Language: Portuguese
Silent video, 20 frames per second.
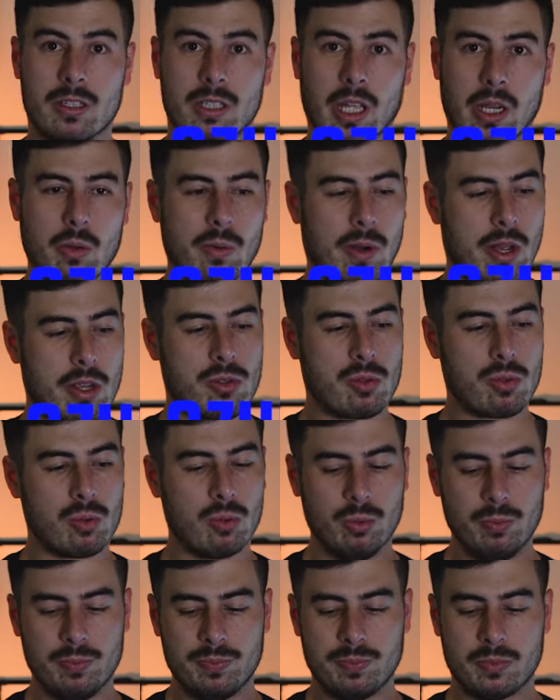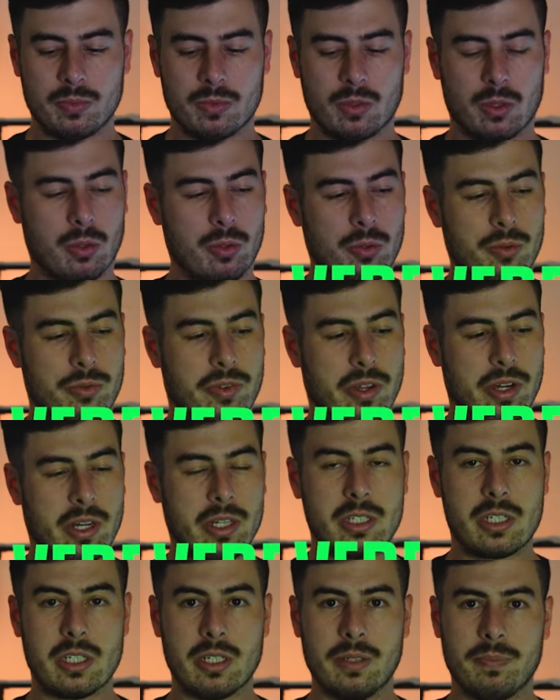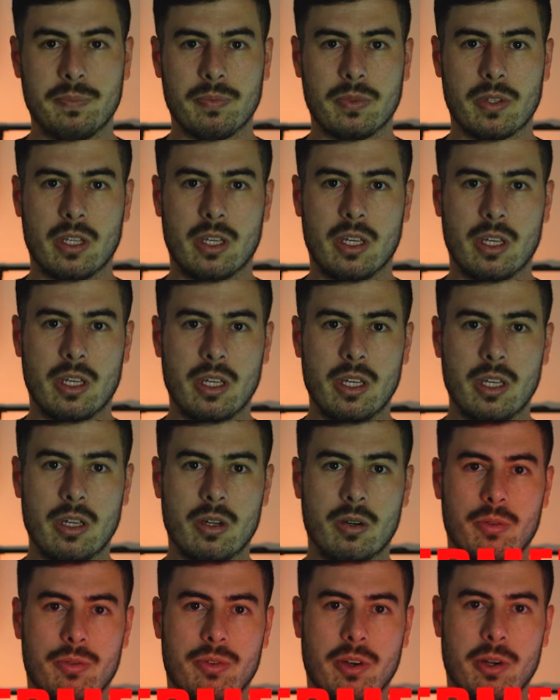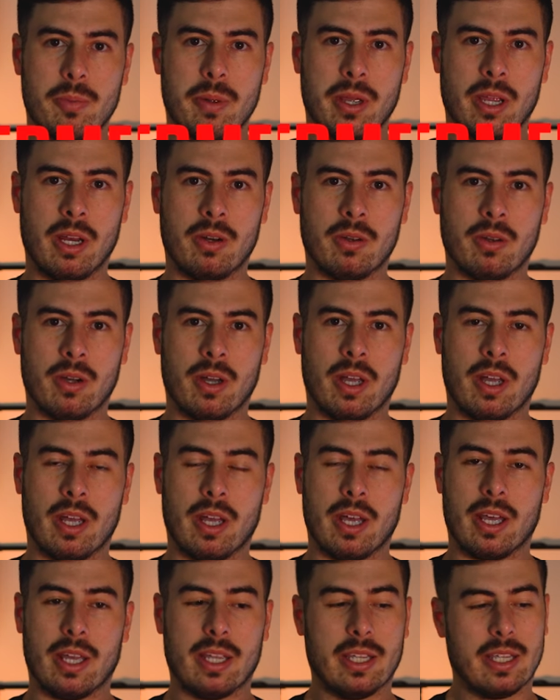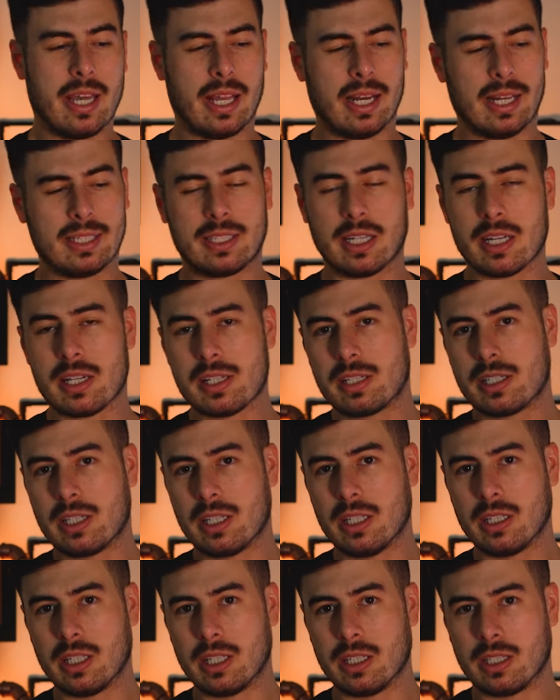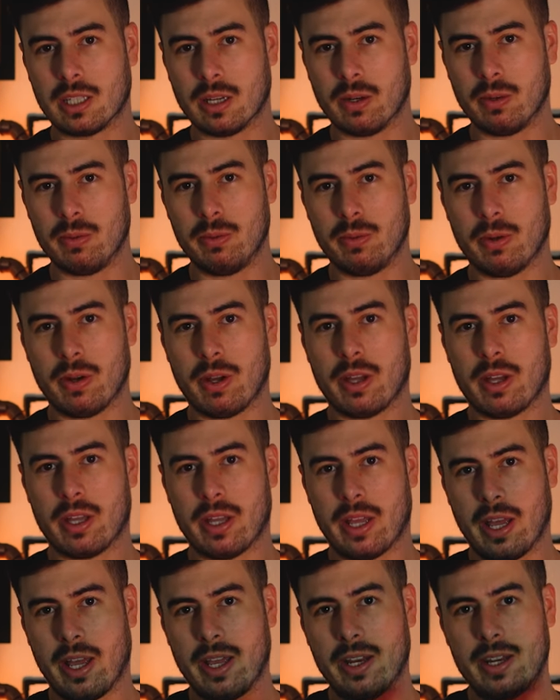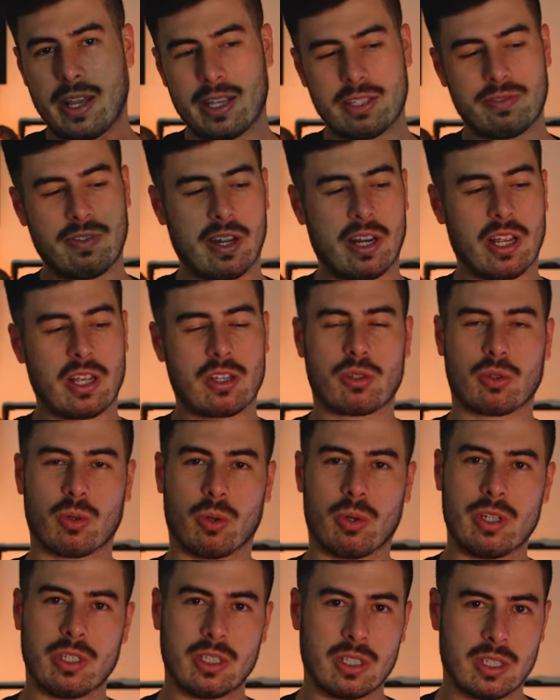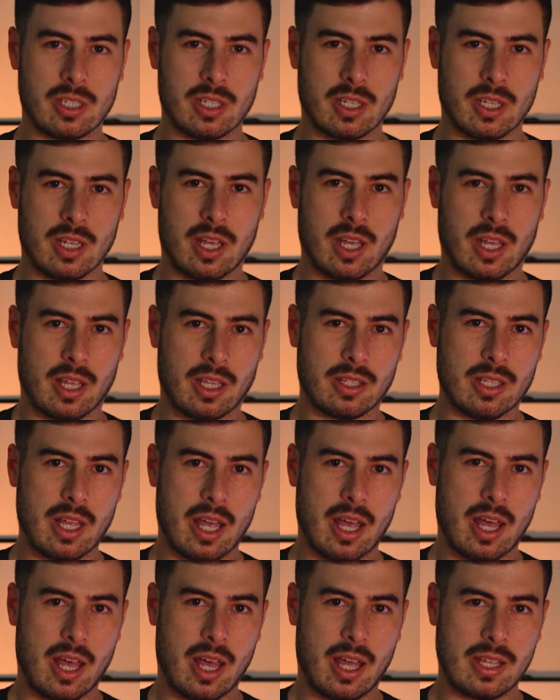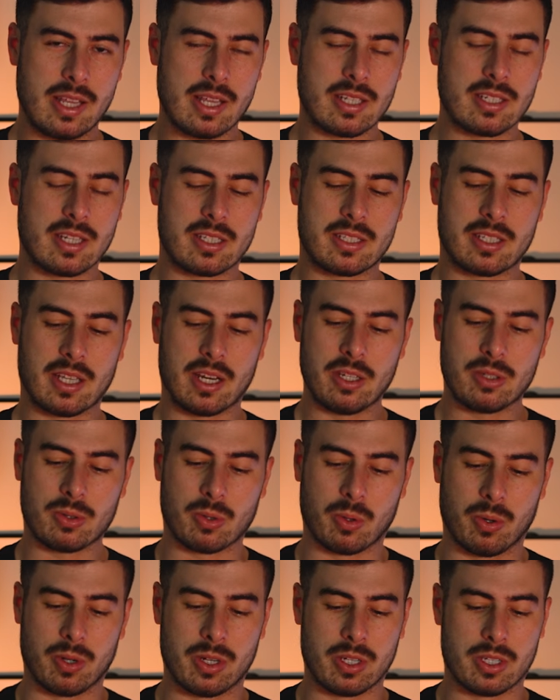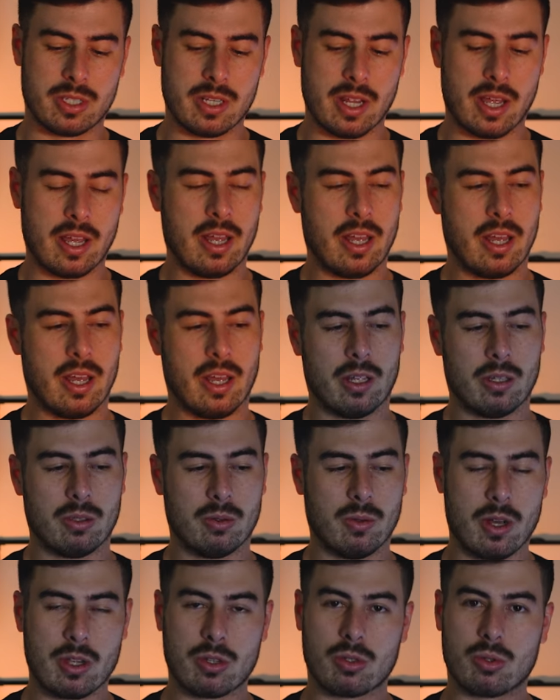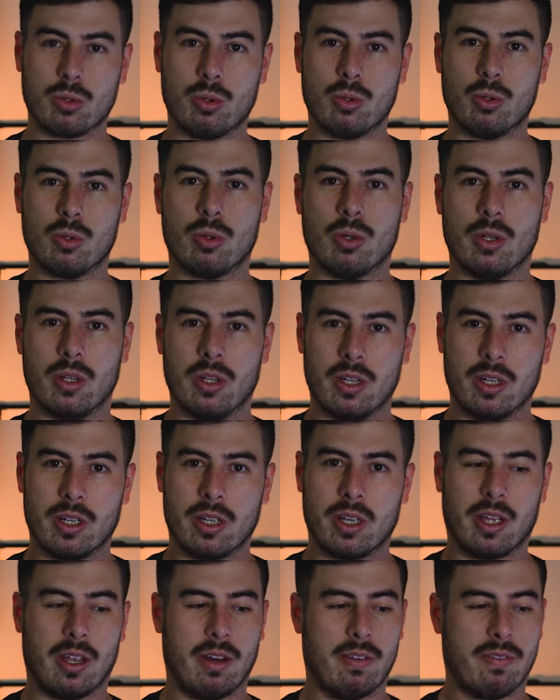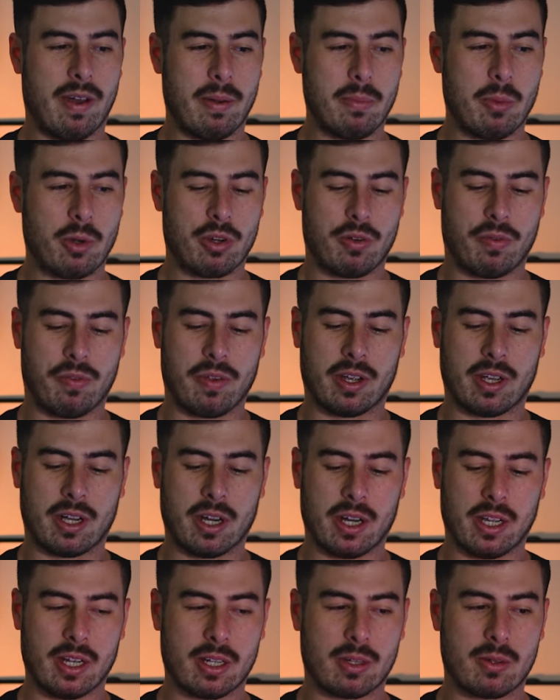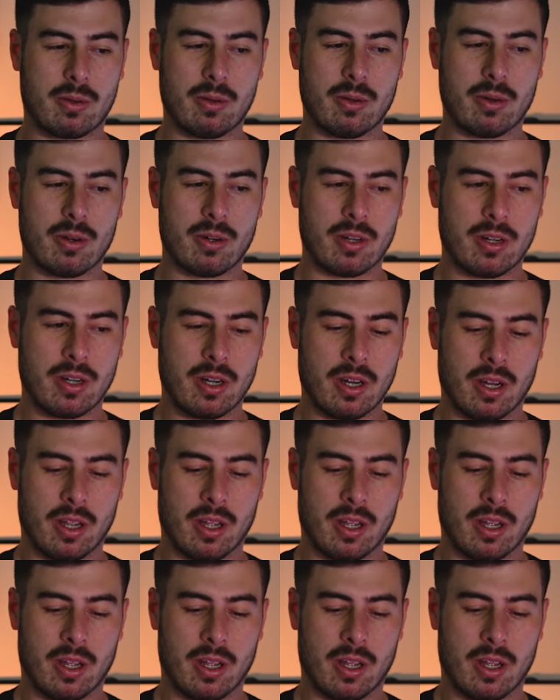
Tem o azul, o verde e o vermelho. E ela transita então é, nas variações de, dessas três cores, né? Do azul ele vai modificando a cor,